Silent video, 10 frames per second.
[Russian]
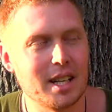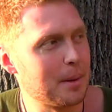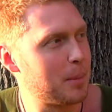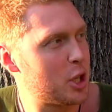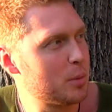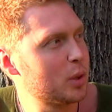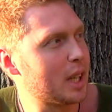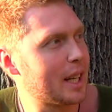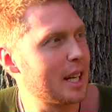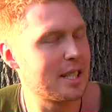А почему
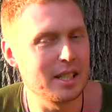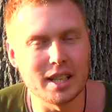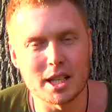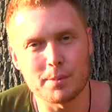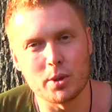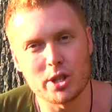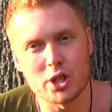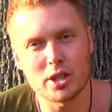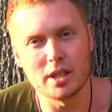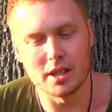такая цена,
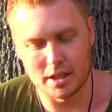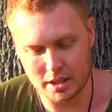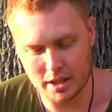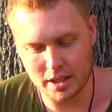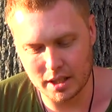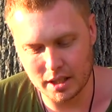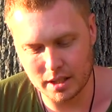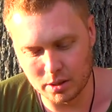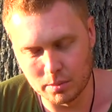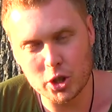спросишь ты?
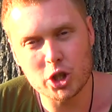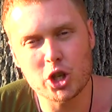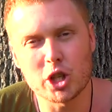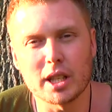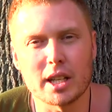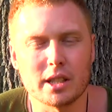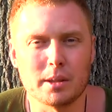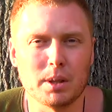А, ну, можешь считать это